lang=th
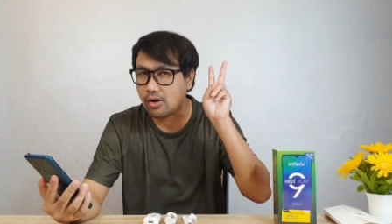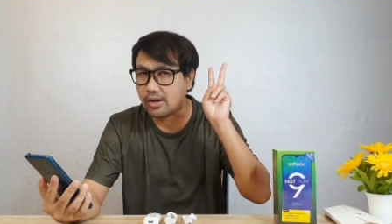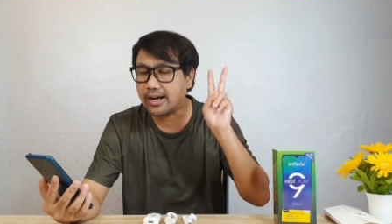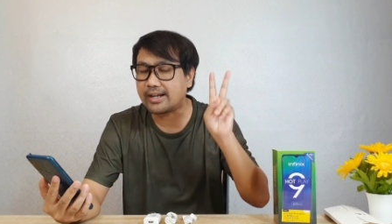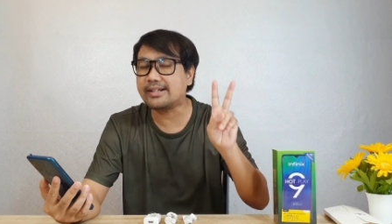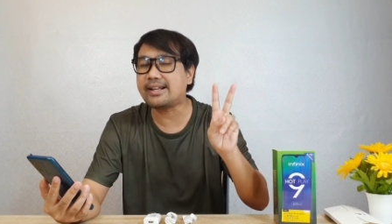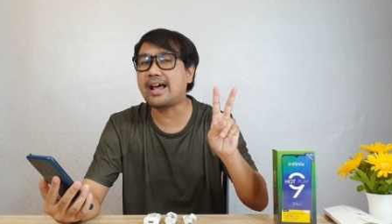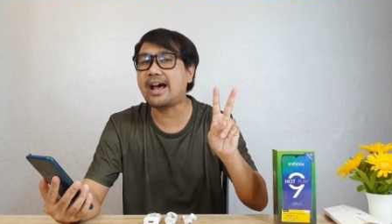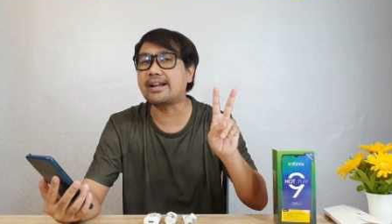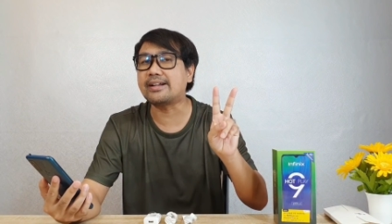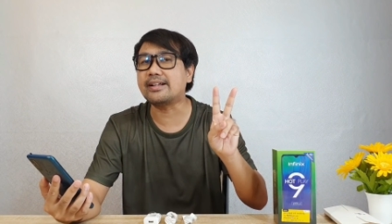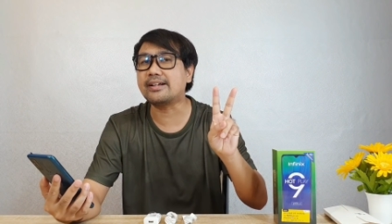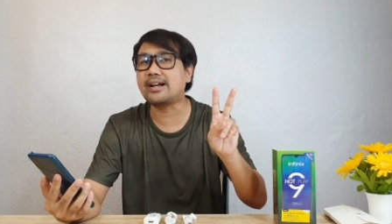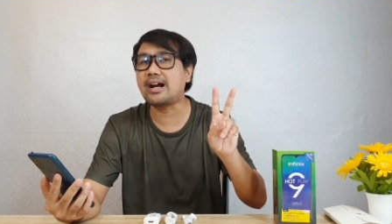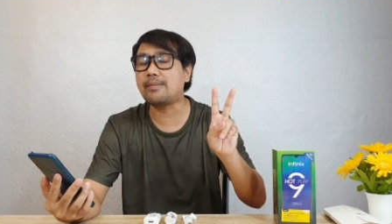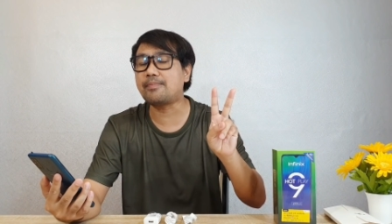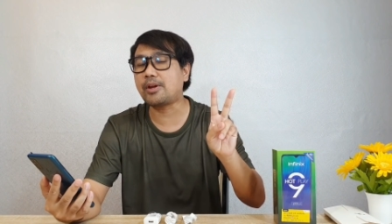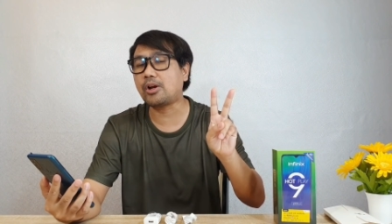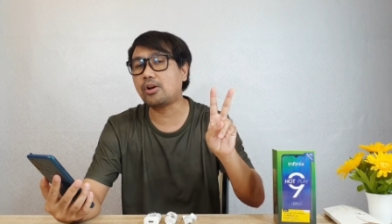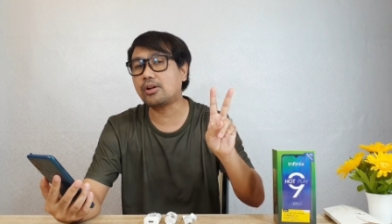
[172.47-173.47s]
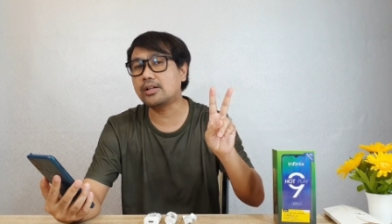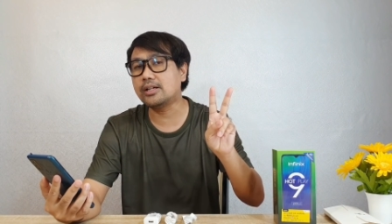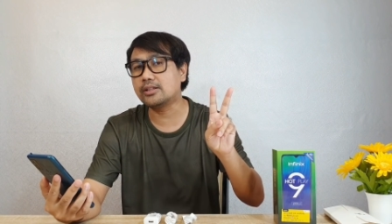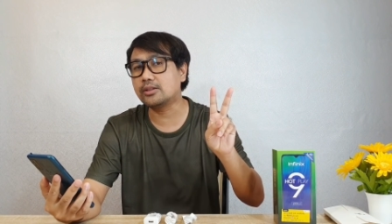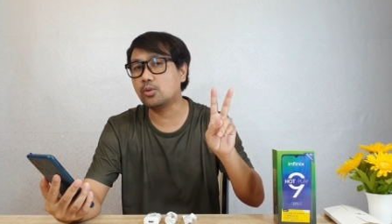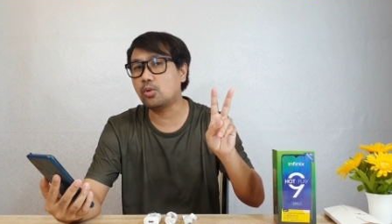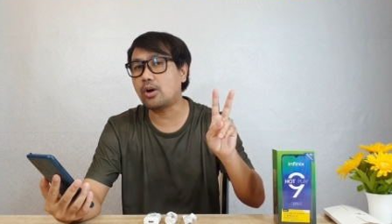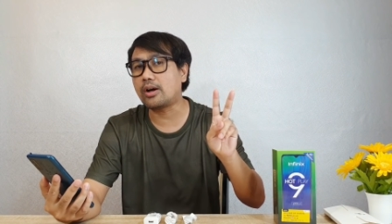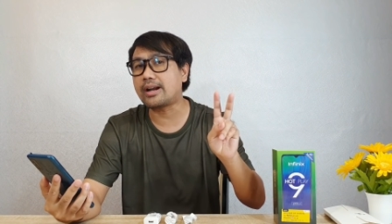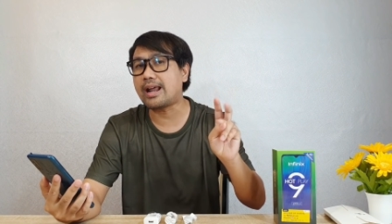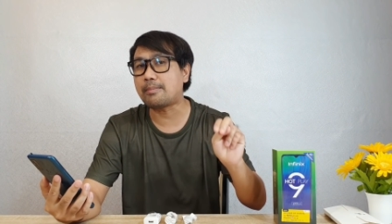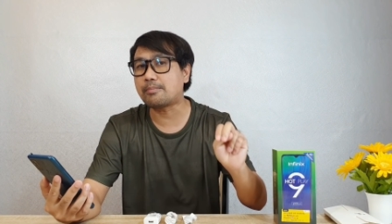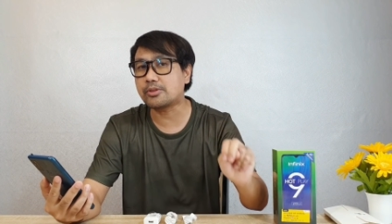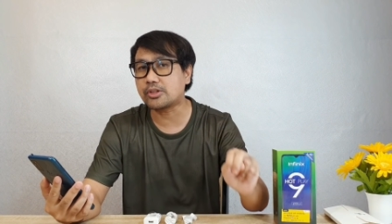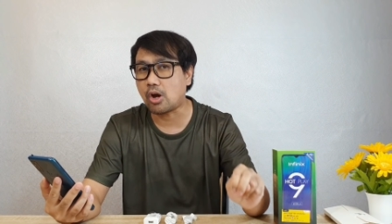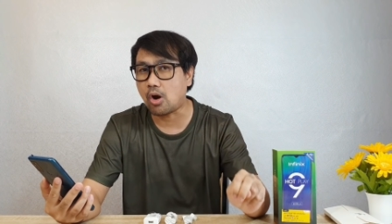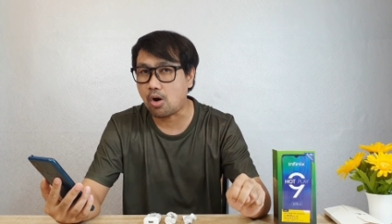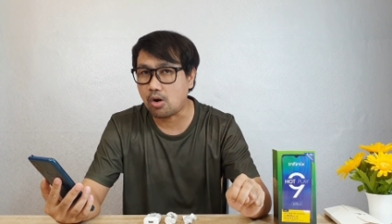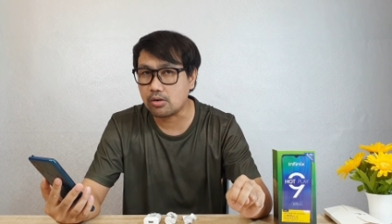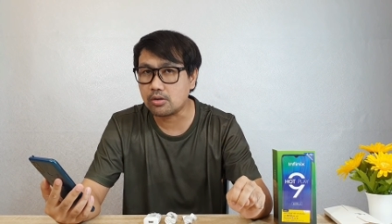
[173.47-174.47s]
2 ขนาดนะครับ นั่นก็คือตัว RAM
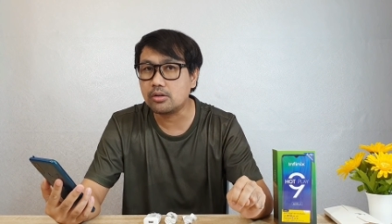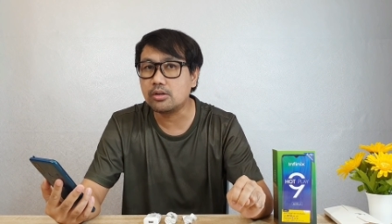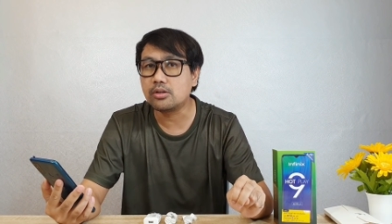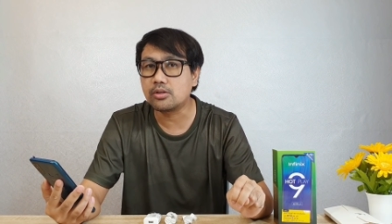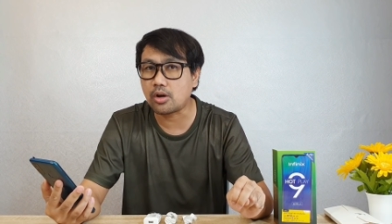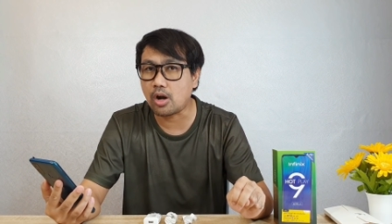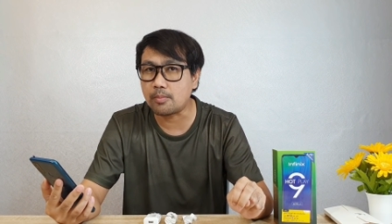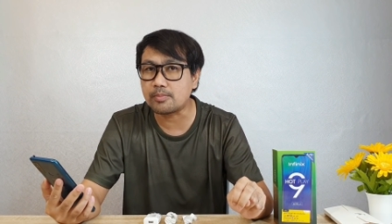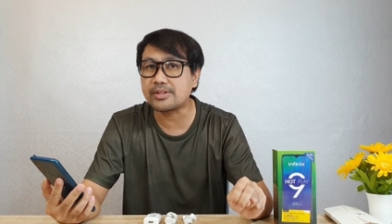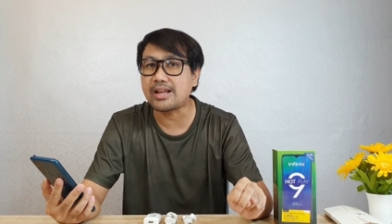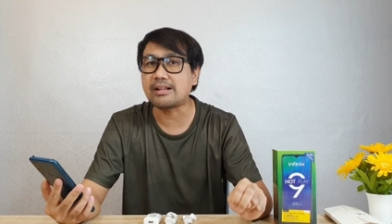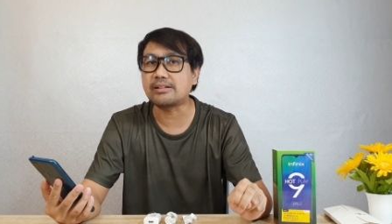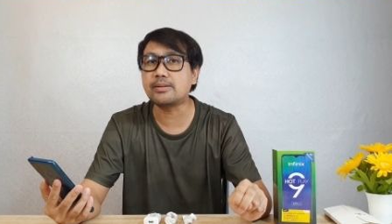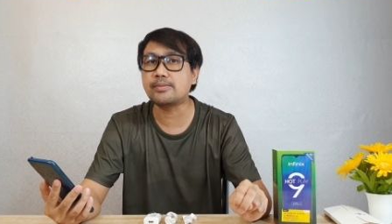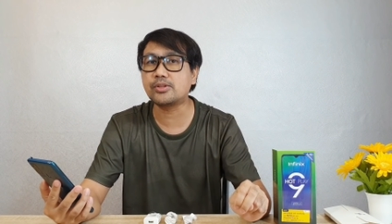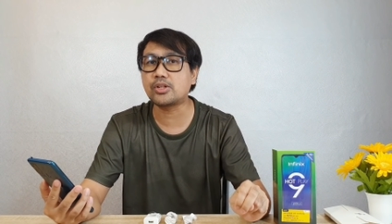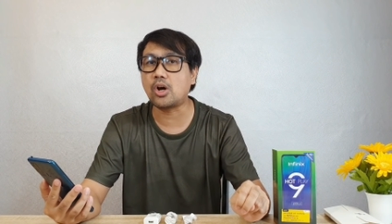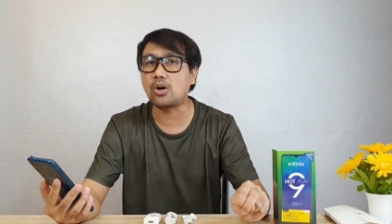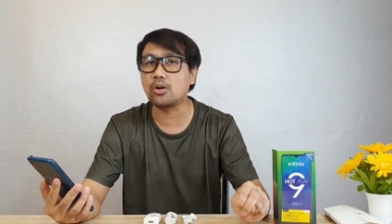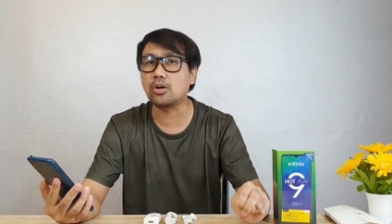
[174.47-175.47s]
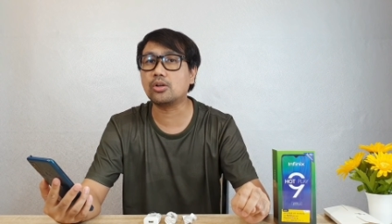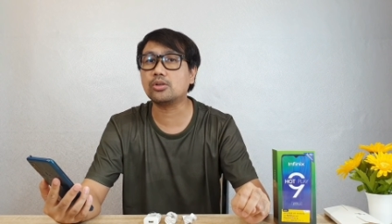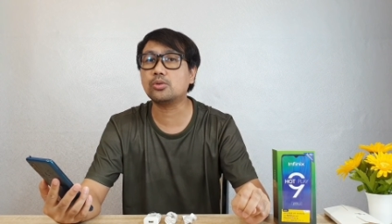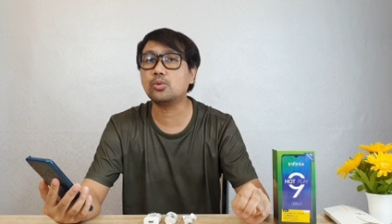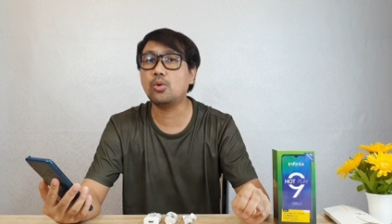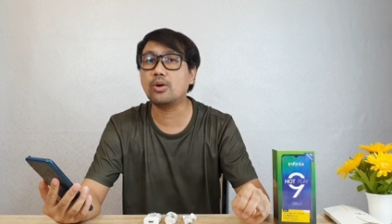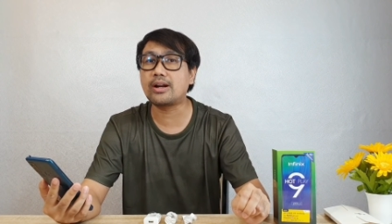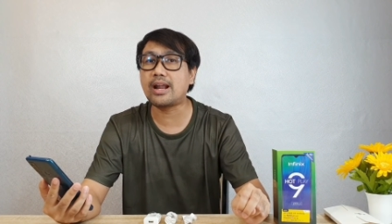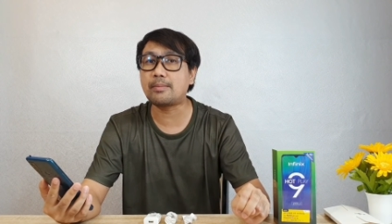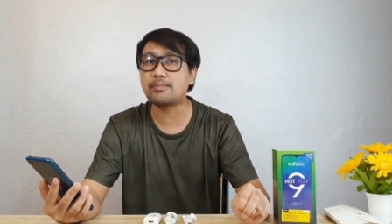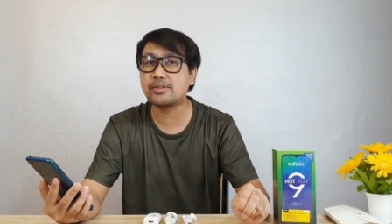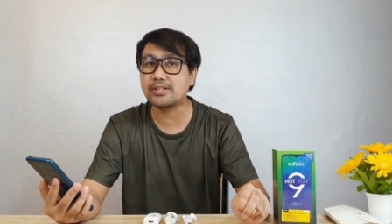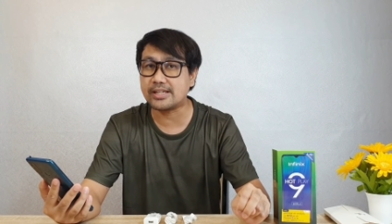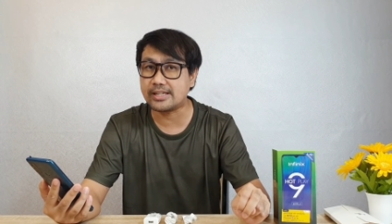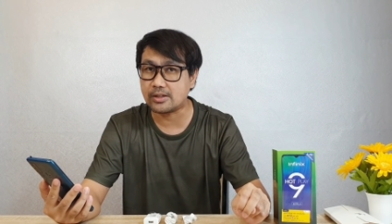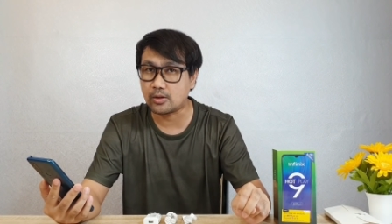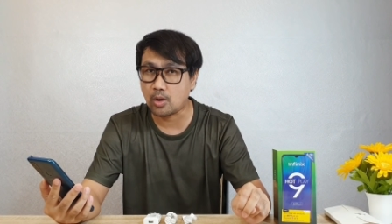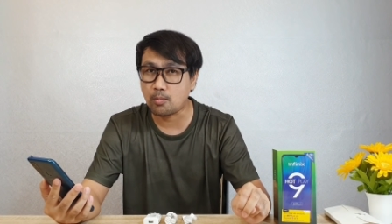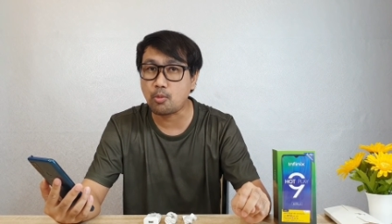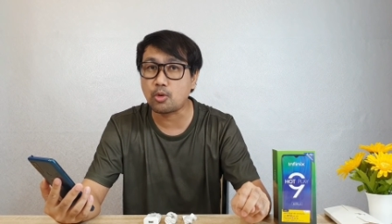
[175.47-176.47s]
2 ROM 32 แล้วก็ตัว RAM
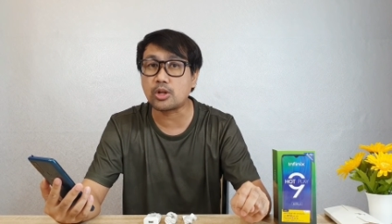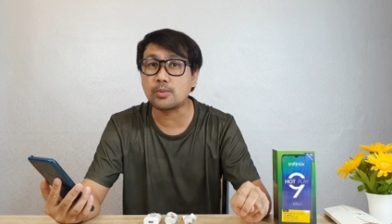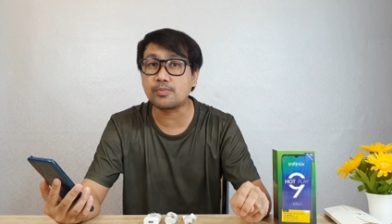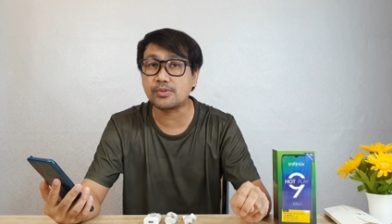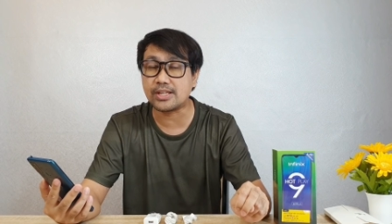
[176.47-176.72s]
4 ROM